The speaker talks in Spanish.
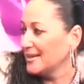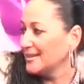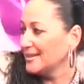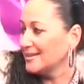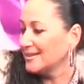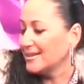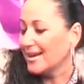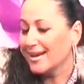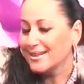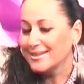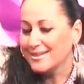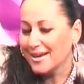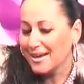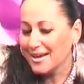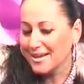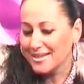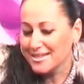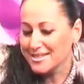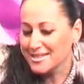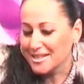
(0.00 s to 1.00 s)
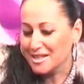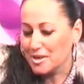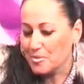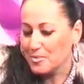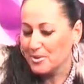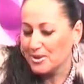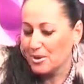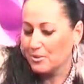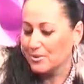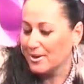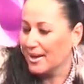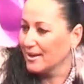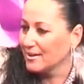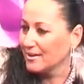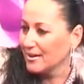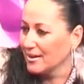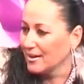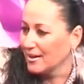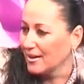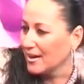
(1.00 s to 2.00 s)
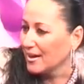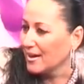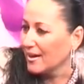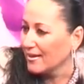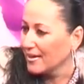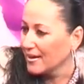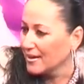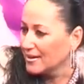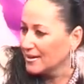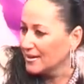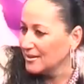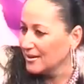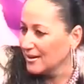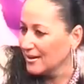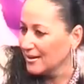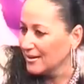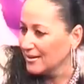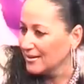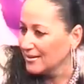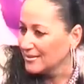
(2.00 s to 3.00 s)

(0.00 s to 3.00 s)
y allí es que se respira un aire en cada esquina